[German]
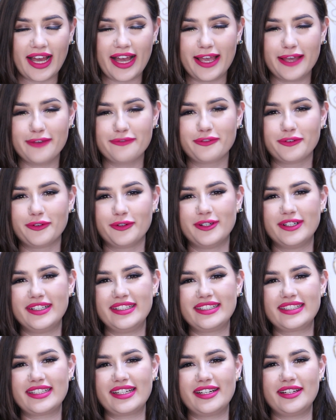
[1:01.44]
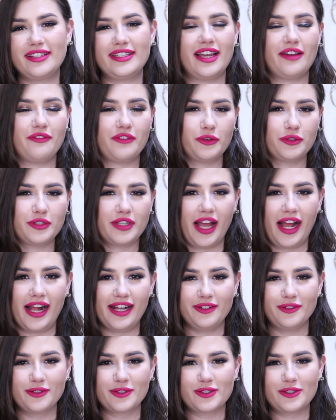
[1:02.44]
live und äh, ja, wir
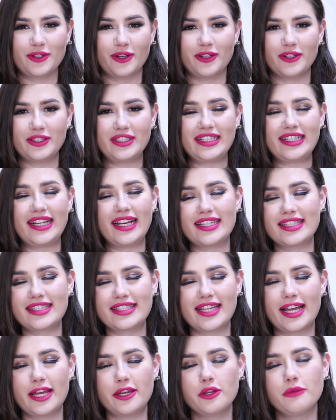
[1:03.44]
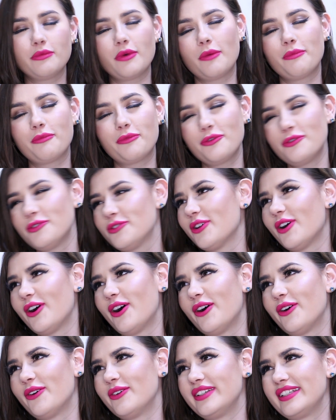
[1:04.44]
unterhalten uns dort auch die ganze Zeit über
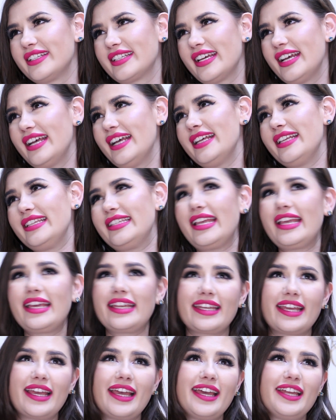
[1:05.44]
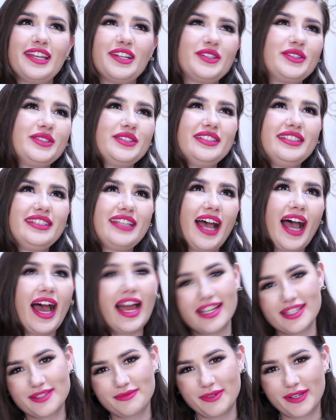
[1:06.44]
Bücher und Serien und
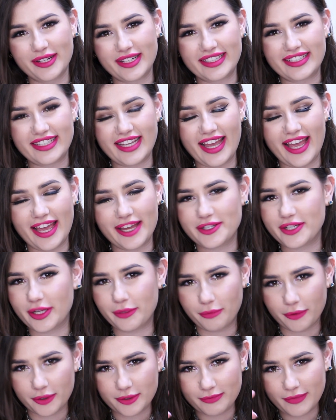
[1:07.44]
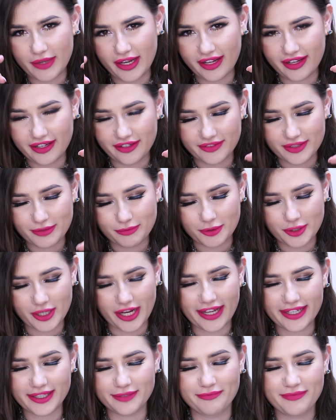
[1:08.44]
alles Mögliche. Hashtag Books ihr wisst
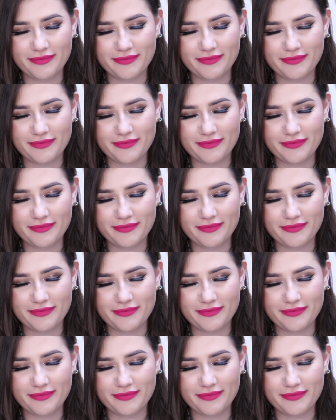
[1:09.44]
Bescheid.